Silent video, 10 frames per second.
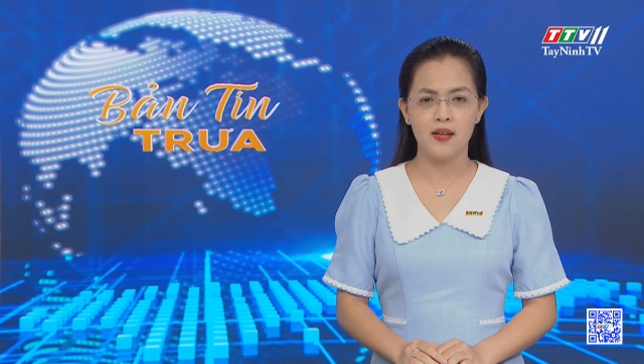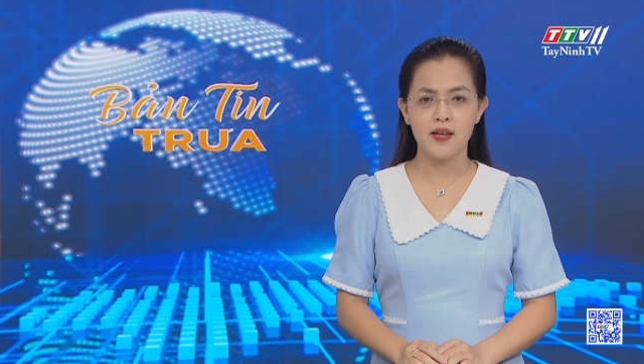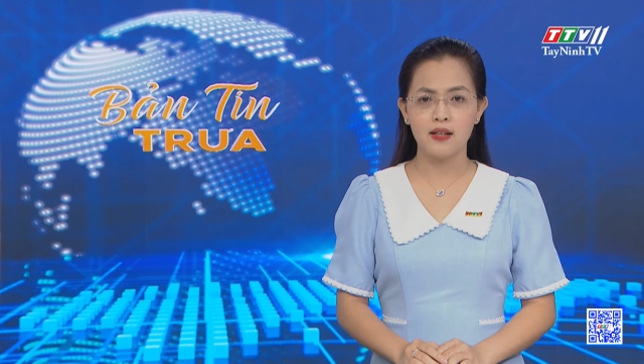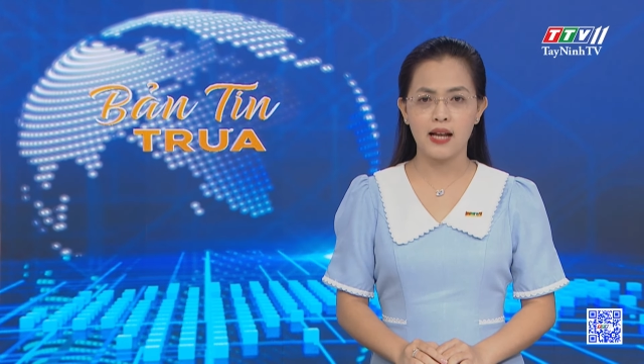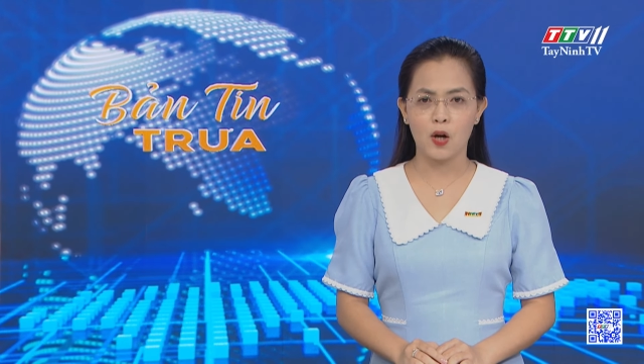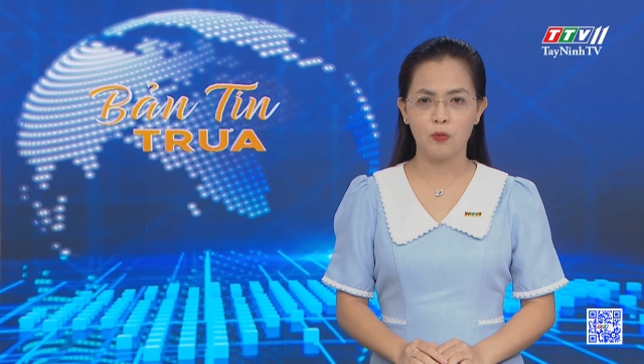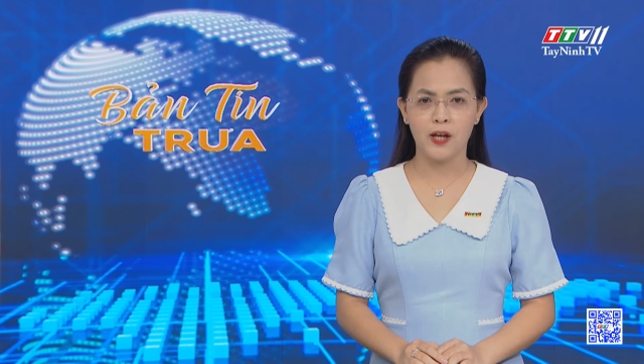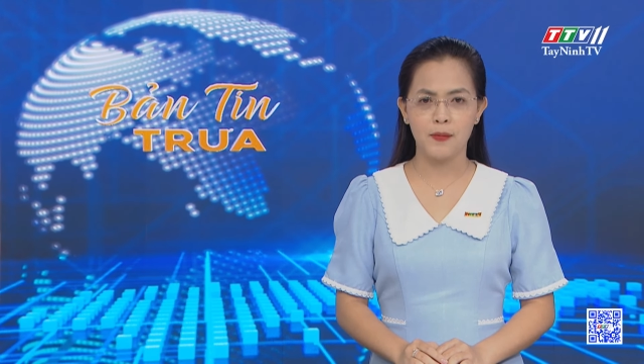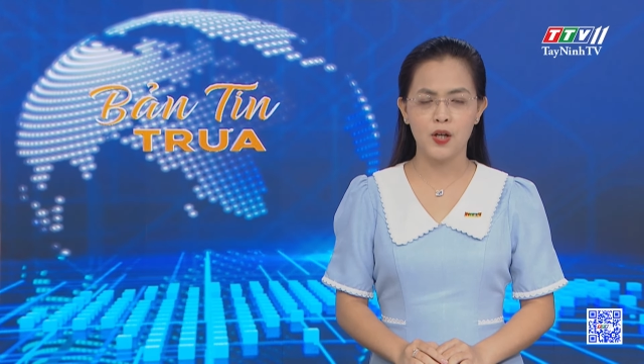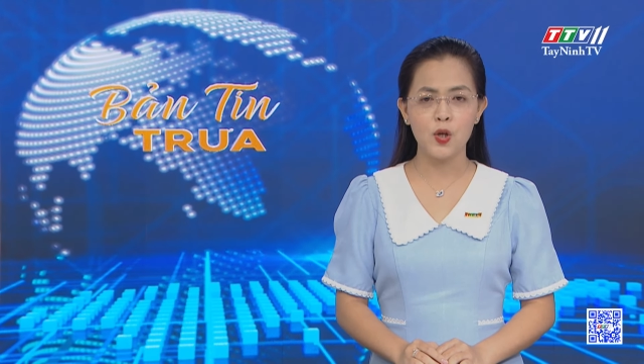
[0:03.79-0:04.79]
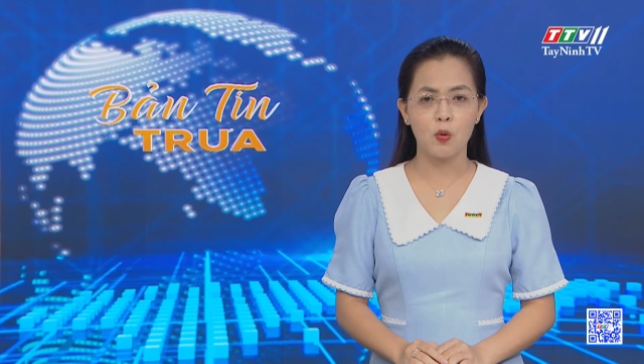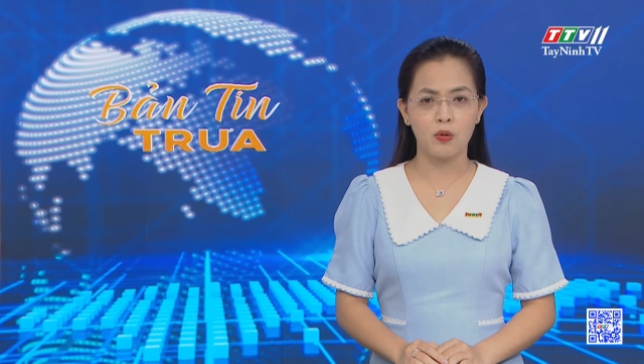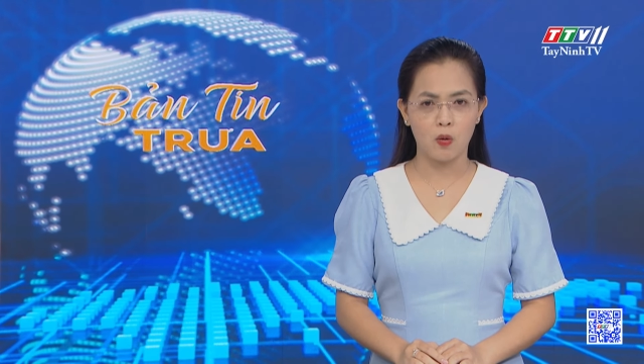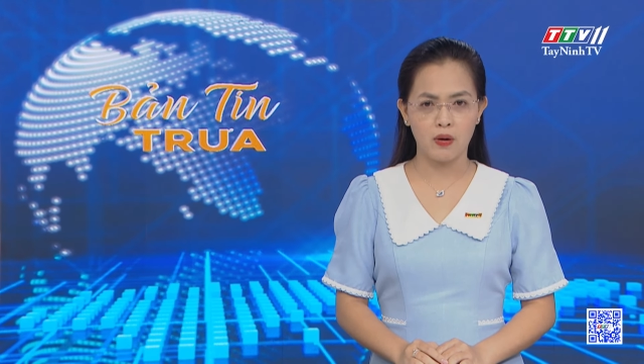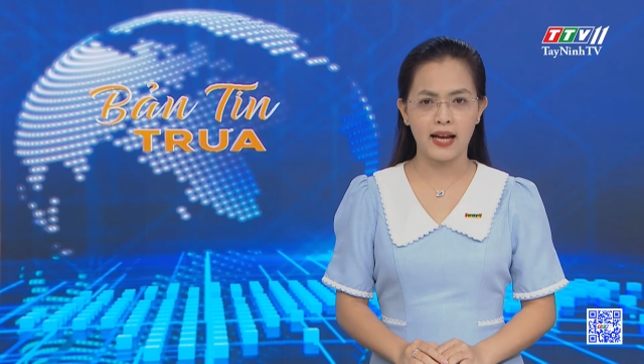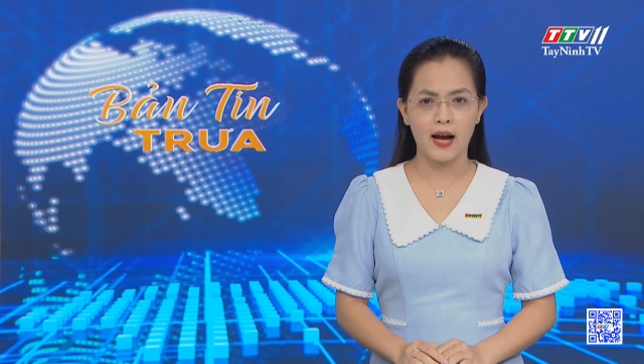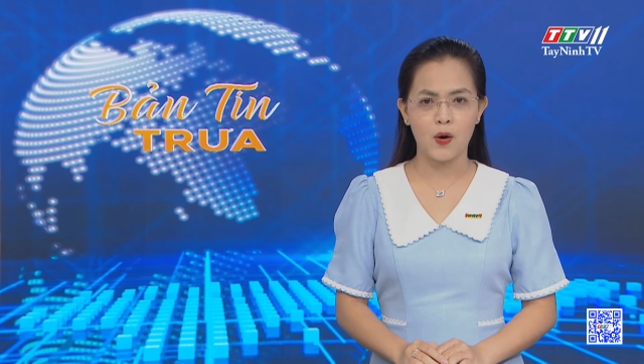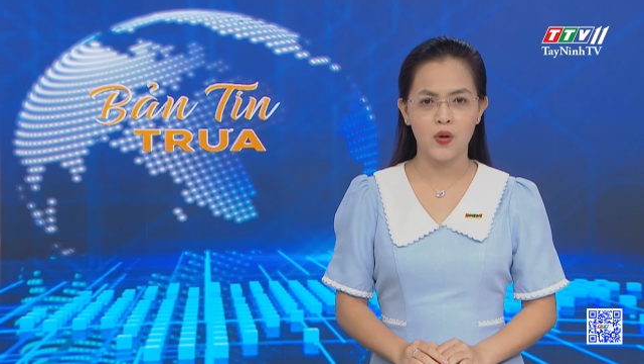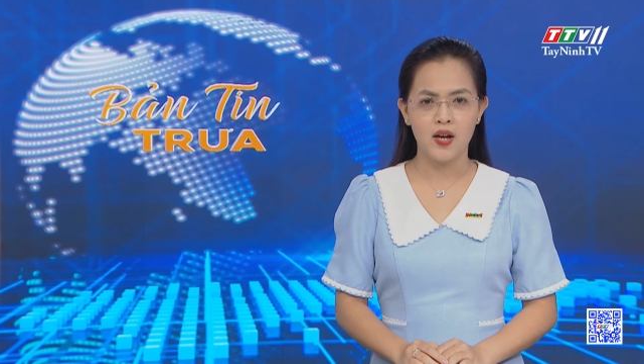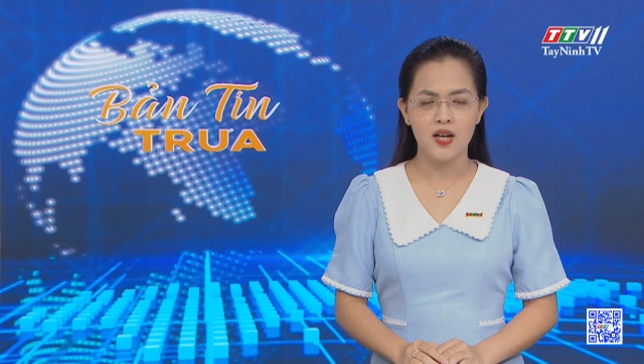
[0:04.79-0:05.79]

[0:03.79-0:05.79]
nhất là nông nghiệp ứng dụng công nghệ cao,